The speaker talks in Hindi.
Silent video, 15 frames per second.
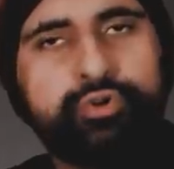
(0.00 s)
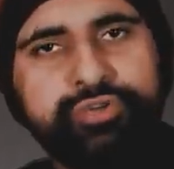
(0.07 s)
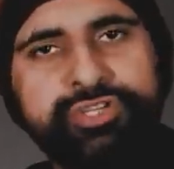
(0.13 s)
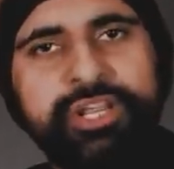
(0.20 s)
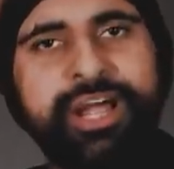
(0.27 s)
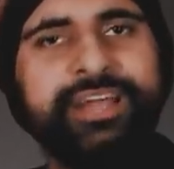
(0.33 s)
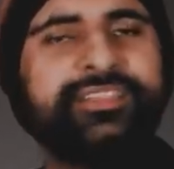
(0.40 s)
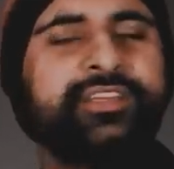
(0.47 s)

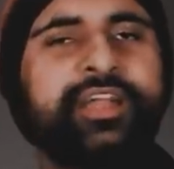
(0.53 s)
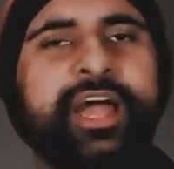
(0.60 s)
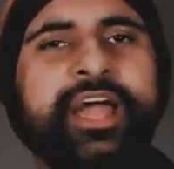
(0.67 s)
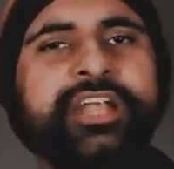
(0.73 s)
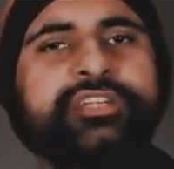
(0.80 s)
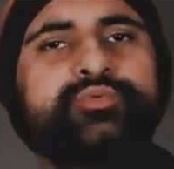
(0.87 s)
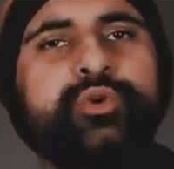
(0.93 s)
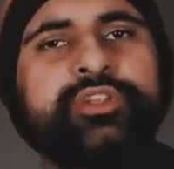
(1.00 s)
Gujarat
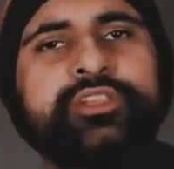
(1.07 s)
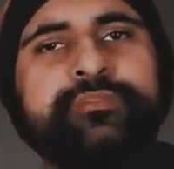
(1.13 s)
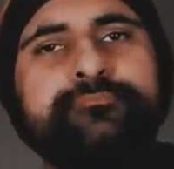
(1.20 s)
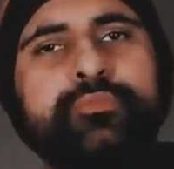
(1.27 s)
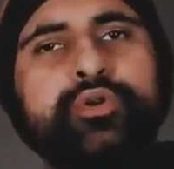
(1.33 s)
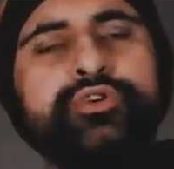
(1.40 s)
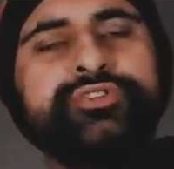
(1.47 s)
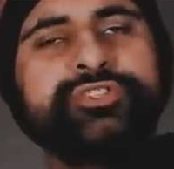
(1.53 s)
riots were the
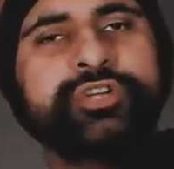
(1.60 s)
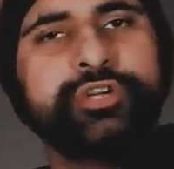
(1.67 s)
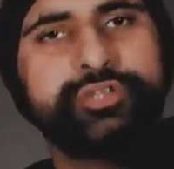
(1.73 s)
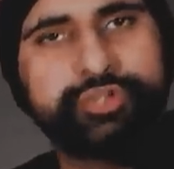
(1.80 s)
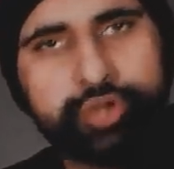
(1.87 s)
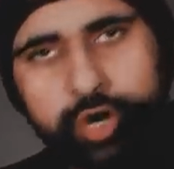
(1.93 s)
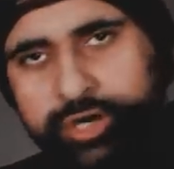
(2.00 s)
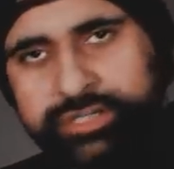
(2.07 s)
most
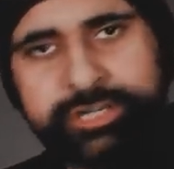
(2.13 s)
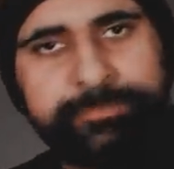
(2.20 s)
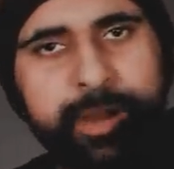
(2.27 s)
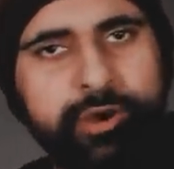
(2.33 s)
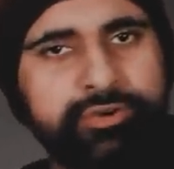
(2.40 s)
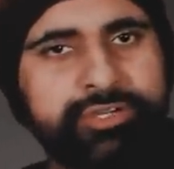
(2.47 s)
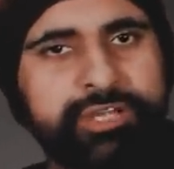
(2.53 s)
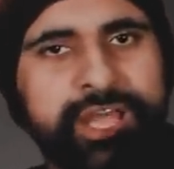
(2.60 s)
talked
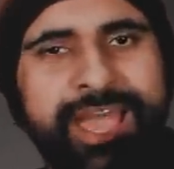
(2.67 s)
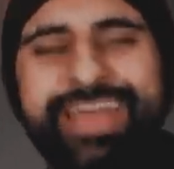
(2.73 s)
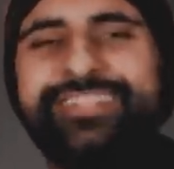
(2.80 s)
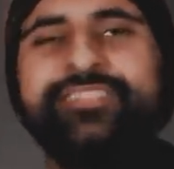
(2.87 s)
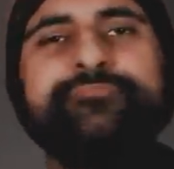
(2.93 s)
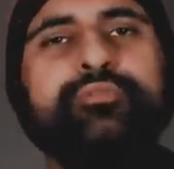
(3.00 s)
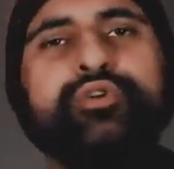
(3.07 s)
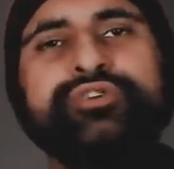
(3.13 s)
about
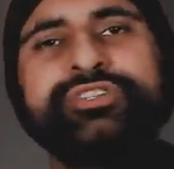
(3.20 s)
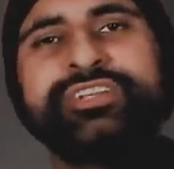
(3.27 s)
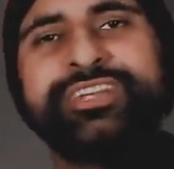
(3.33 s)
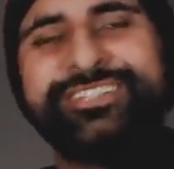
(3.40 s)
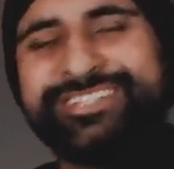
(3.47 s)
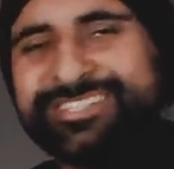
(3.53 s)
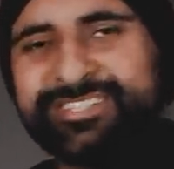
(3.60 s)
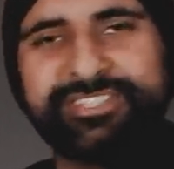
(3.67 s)
and the most
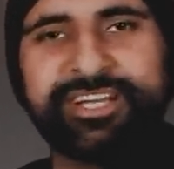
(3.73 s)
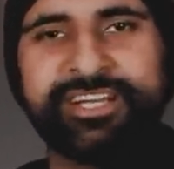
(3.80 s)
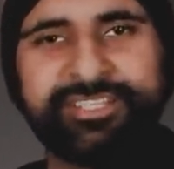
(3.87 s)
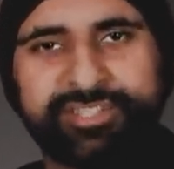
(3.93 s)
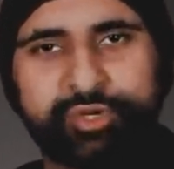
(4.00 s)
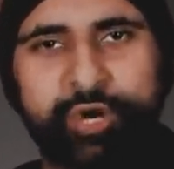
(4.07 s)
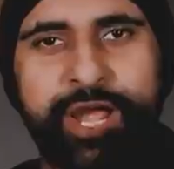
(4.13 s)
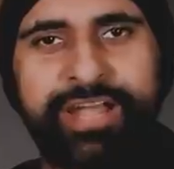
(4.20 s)

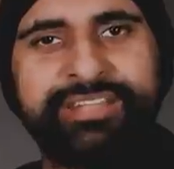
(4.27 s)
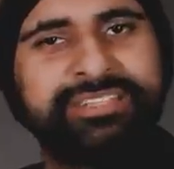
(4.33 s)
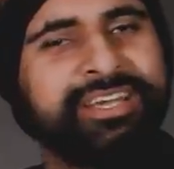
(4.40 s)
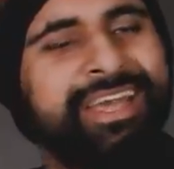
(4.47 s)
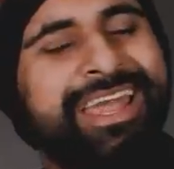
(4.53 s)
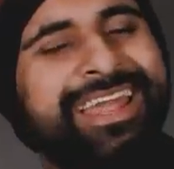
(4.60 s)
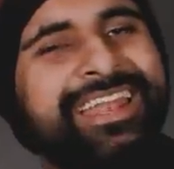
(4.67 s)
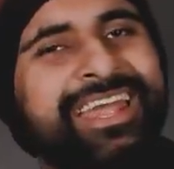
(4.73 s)
discussed riots
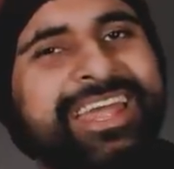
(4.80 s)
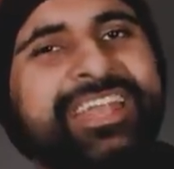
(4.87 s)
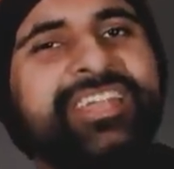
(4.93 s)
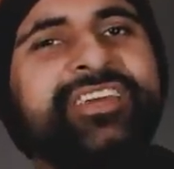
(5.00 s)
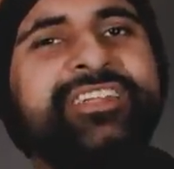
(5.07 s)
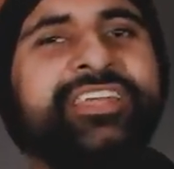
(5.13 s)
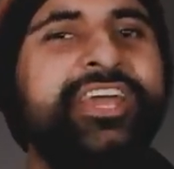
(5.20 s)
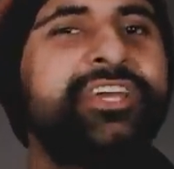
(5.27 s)
in
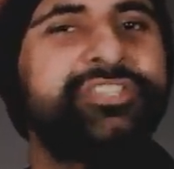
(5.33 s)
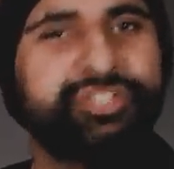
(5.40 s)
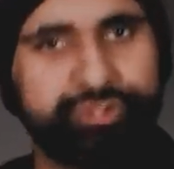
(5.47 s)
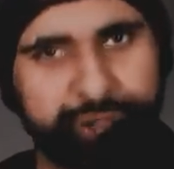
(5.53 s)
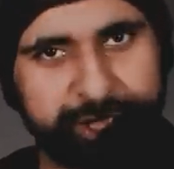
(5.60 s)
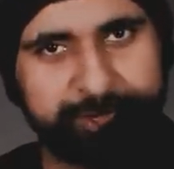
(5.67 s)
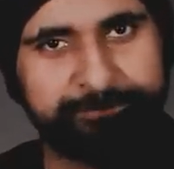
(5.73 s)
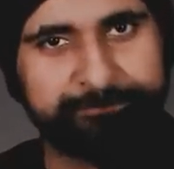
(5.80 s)
Indian
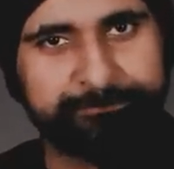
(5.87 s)
history.